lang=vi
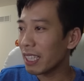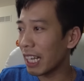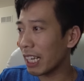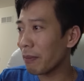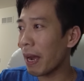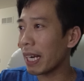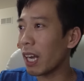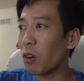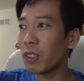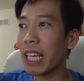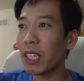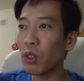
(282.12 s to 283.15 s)
thì các bạn
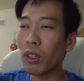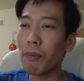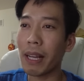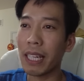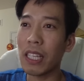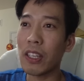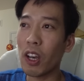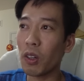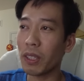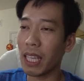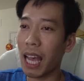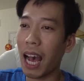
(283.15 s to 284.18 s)
đậu xe xuống các bạn đi
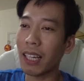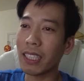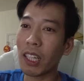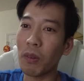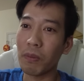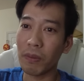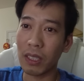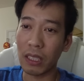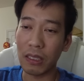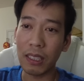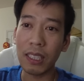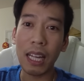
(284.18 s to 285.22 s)
vô thì ở trong
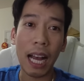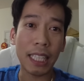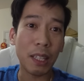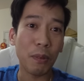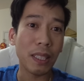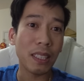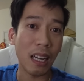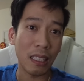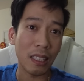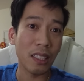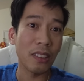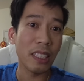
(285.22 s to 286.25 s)
giữa ở trong cái tầng
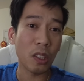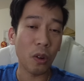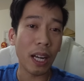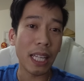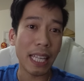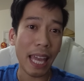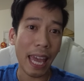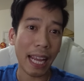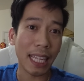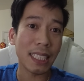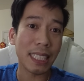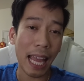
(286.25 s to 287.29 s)
dưới của cái nhà
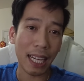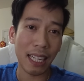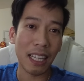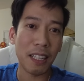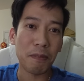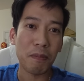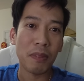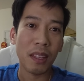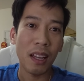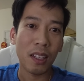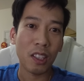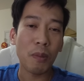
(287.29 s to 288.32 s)
hàng khách sạn này đó
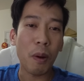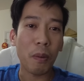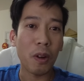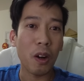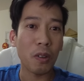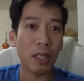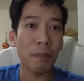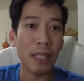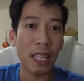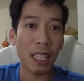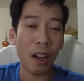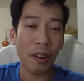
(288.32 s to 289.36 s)
có một cô tiếp
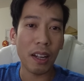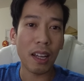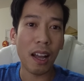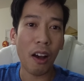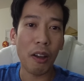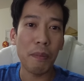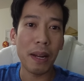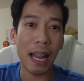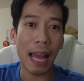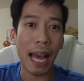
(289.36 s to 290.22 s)
viên ngồi đó hỏi mình là